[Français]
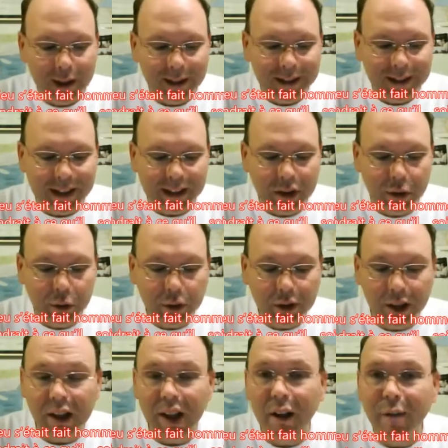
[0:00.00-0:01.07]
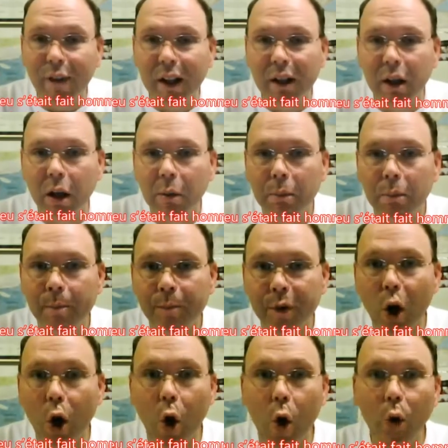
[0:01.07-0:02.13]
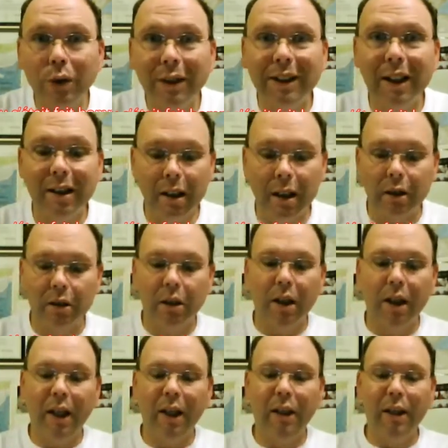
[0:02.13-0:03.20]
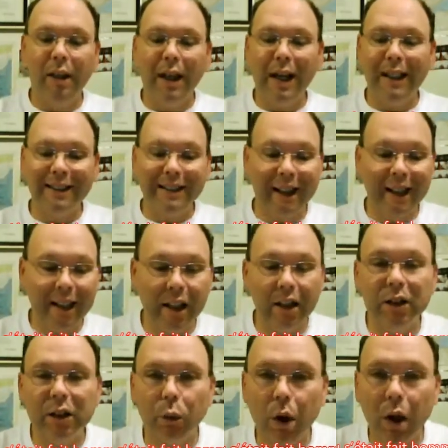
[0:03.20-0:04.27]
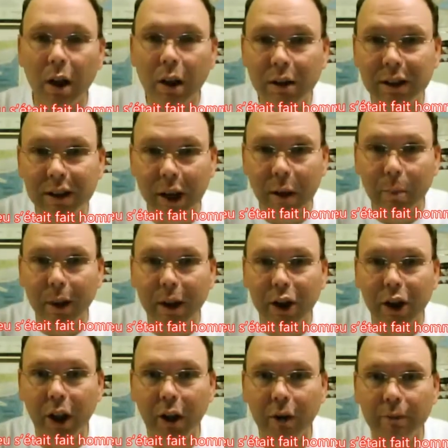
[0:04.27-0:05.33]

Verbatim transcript: Si Dieu s'était fait homme, on s'attendrait à ce qu'il soit sans péché.